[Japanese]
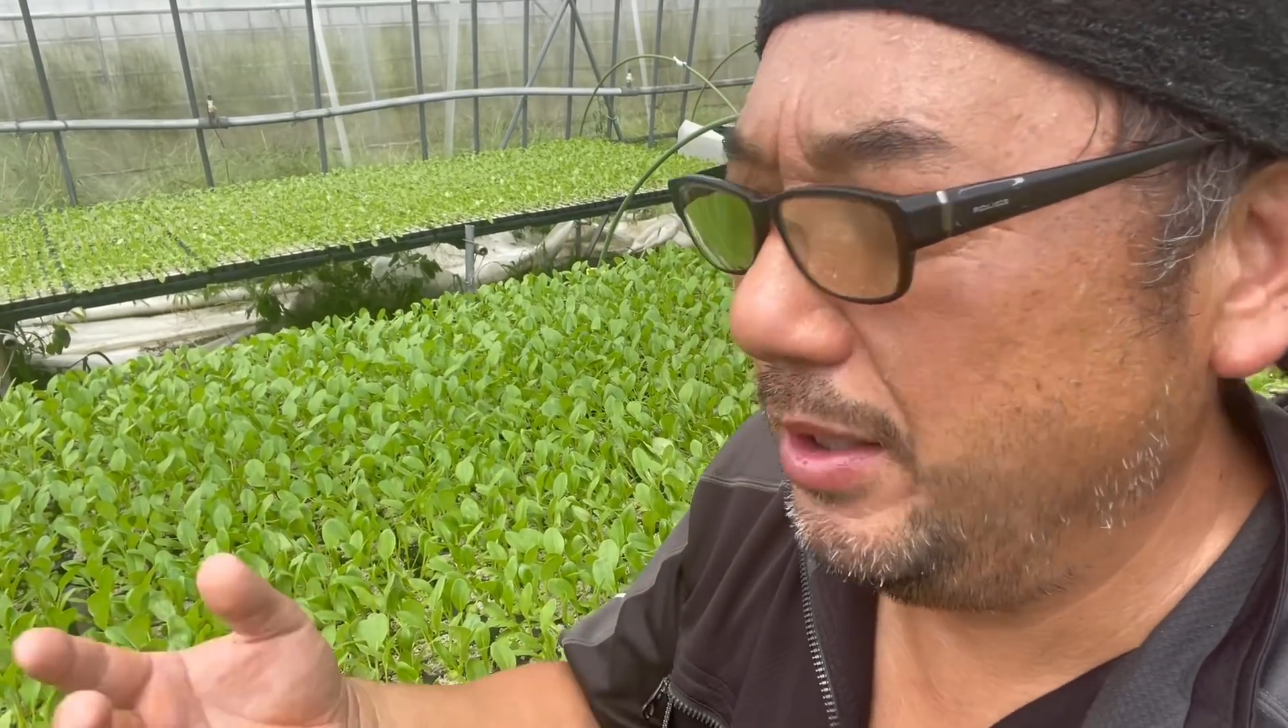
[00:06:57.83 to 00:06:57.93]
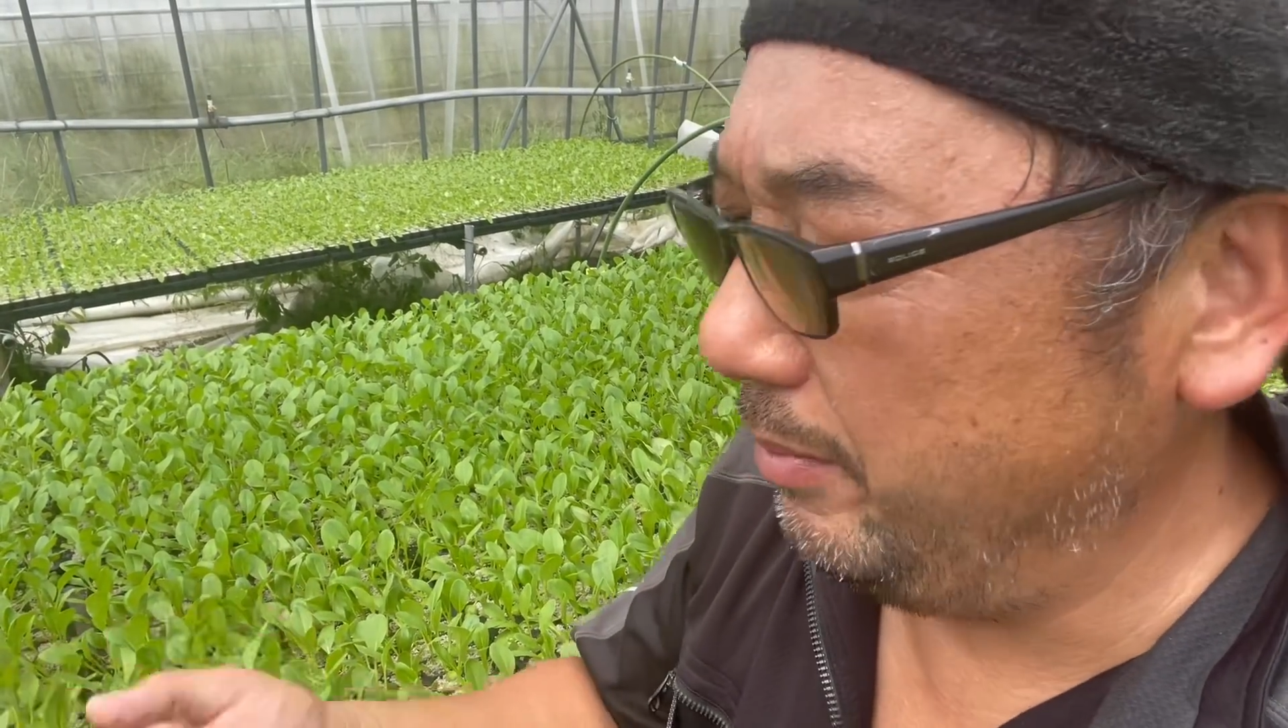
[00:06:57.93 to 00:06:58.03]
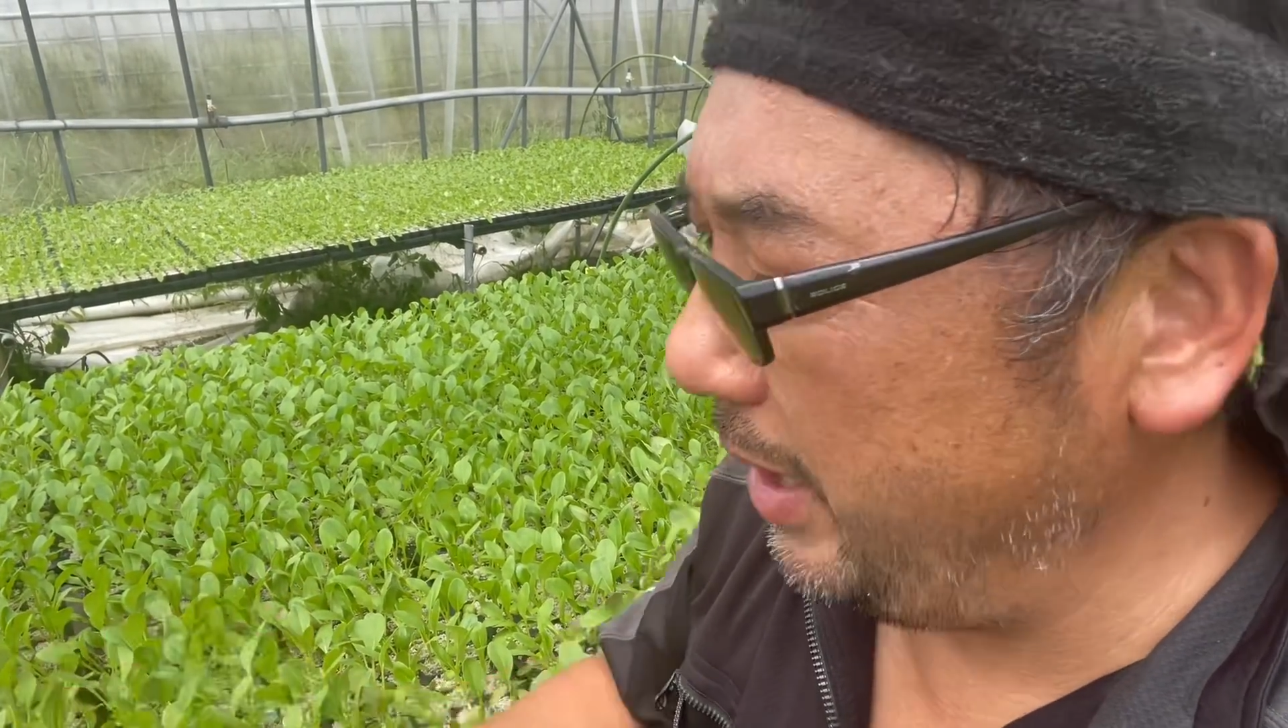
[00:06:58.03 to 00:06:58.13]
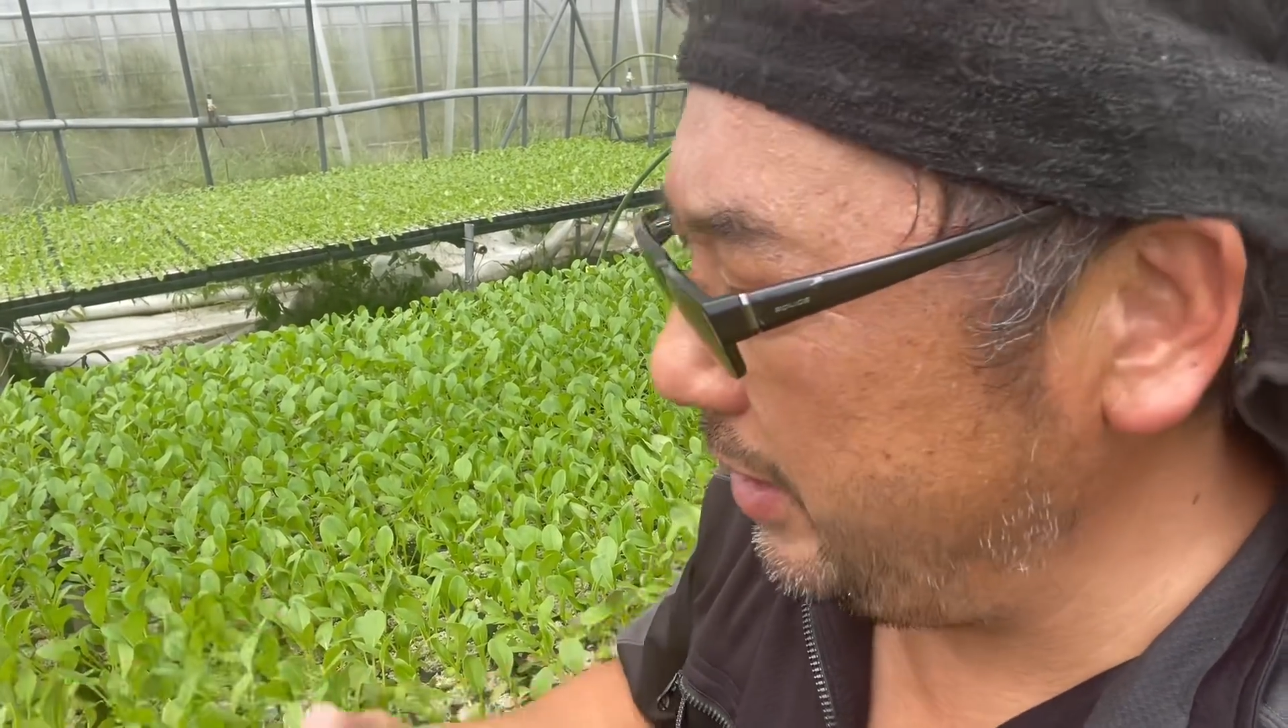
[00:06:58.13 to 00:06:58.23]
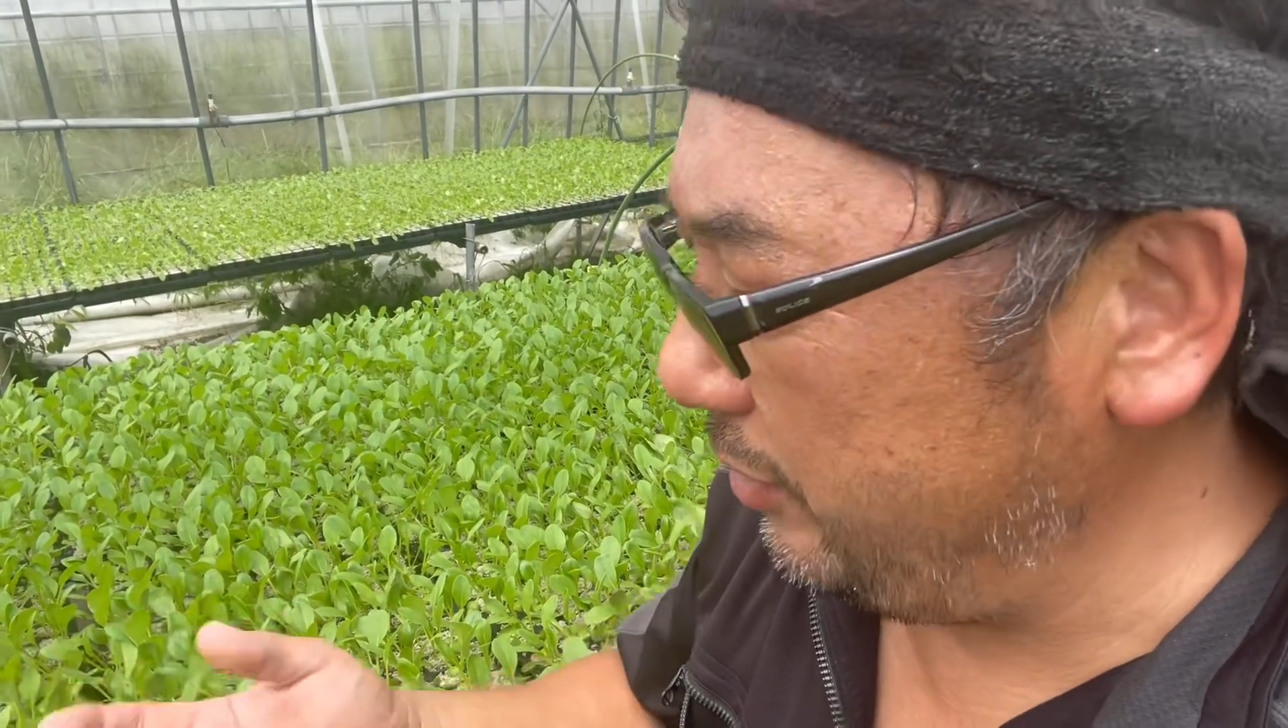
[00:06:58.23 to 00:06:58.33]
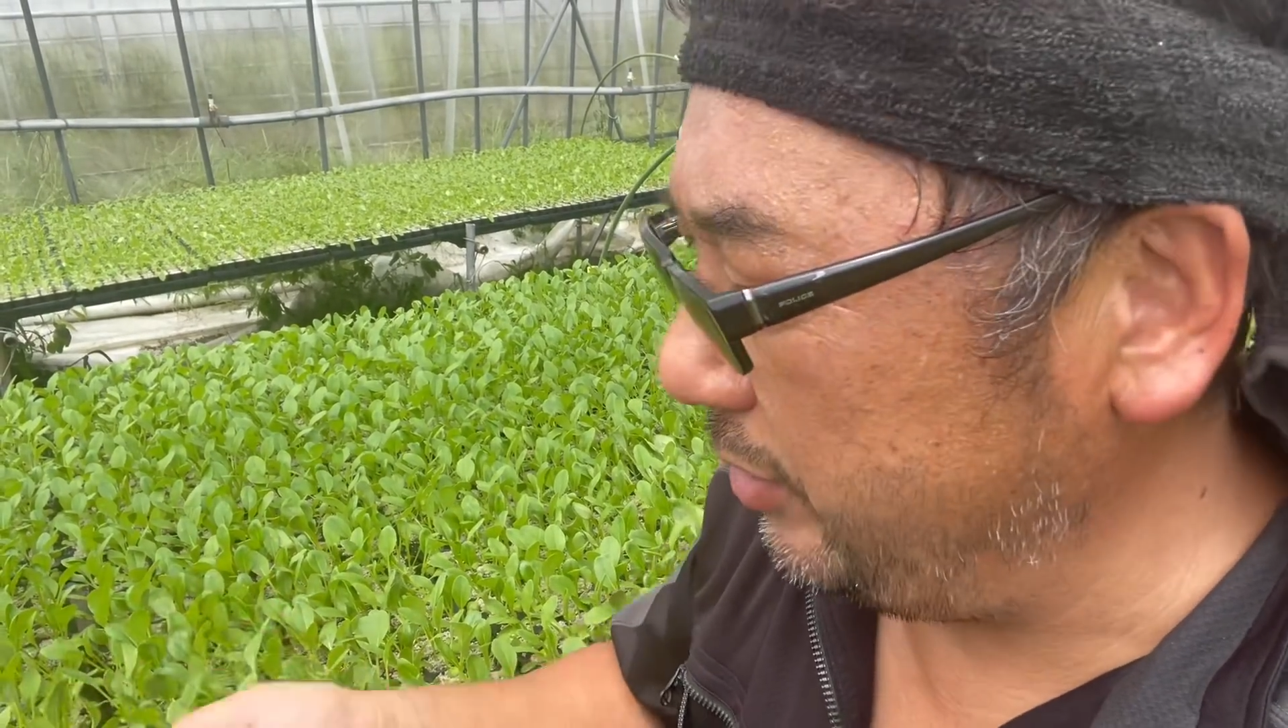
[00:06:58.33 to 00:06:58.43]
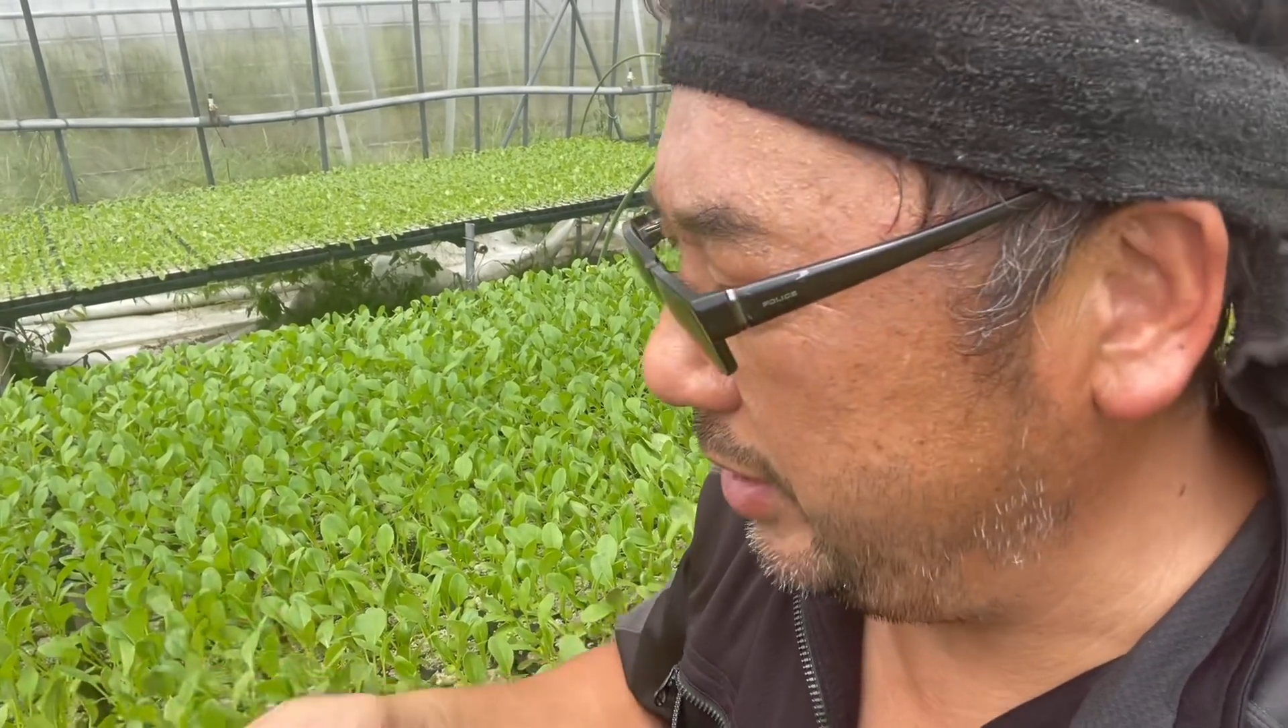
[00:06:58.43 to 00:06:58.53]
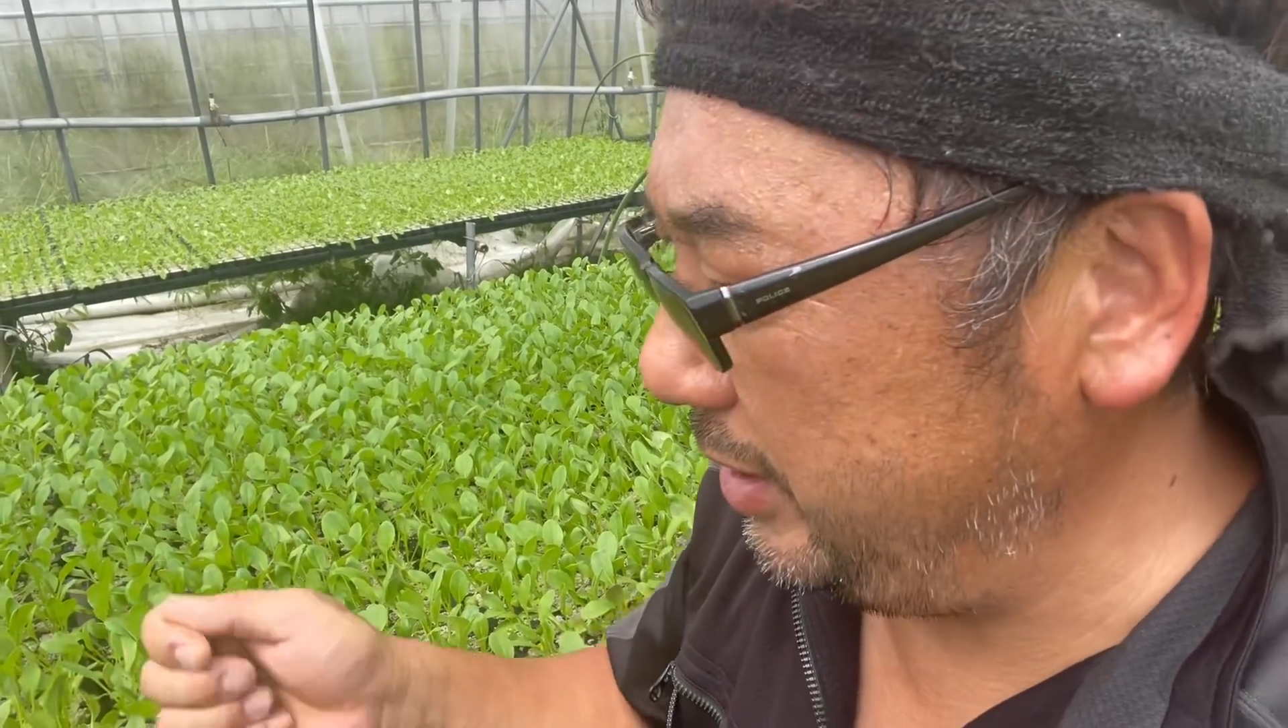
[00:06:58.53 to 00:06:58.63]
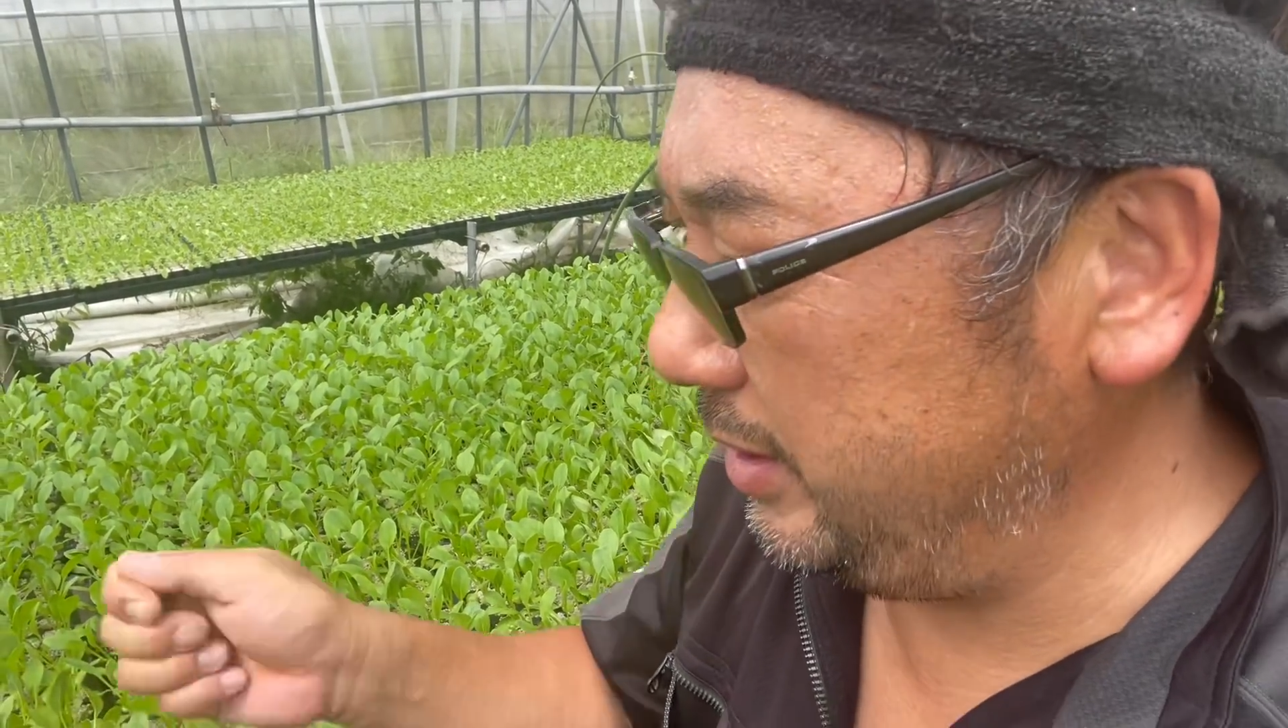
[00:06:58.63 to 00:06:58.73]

バイドに